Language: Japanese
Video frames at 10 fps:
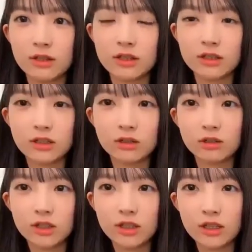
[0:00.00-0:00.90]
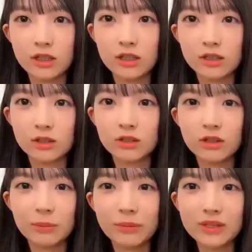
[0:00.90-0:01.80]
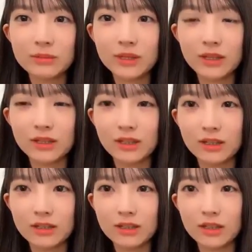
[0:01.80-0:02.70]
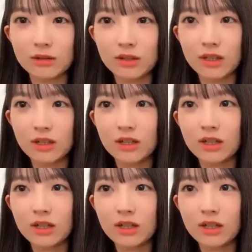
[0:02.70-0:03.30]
劇場にねそれの一発目だったんですけどね